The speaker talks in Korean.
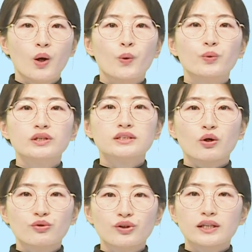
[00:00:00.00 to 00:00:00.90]
오늘
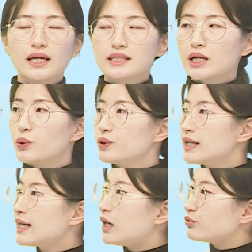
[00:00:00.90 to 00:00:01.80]
전국이 대체로
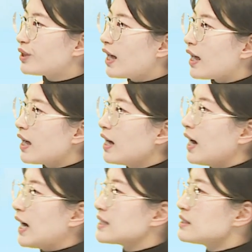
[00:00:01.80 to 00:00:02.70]
흐린 가운데
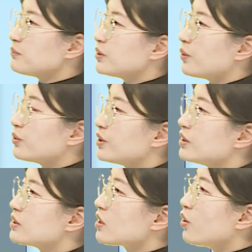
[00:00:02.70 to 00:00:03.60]
아침
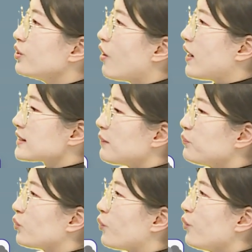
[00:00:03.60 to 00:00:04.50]
기온은 서울 영하
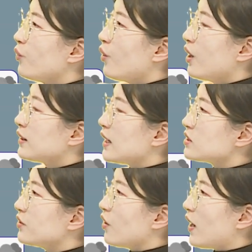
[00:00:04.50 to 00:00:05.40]
3도,
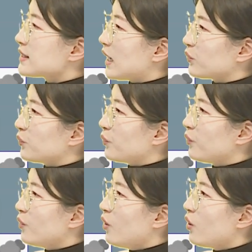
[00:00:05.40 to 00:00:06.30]
대전 영하 4도,
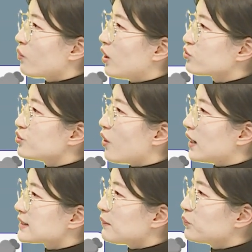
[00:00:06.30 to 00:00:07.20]
광주
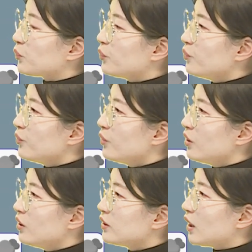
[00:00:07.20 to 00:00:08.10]
영하 3도,
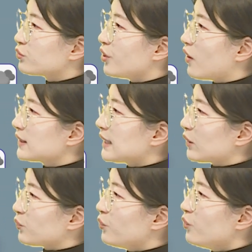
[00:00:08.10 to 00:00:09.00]
대구 영하
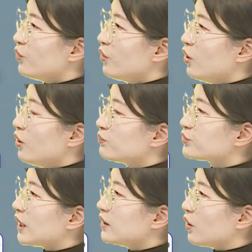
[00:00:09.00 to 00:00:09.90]
4도,
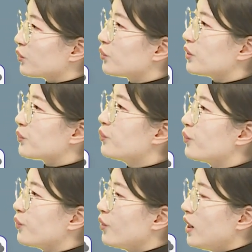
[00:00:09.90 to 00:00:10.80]
부산
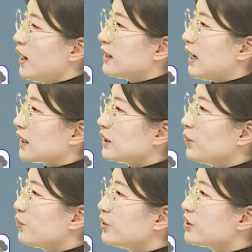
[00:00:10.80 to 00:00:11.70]
0도이고 낮
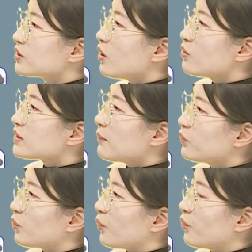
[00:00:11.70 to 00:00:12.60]
기온은 서울
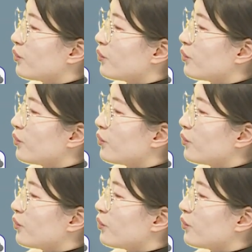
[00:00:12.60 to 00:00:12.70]
3도,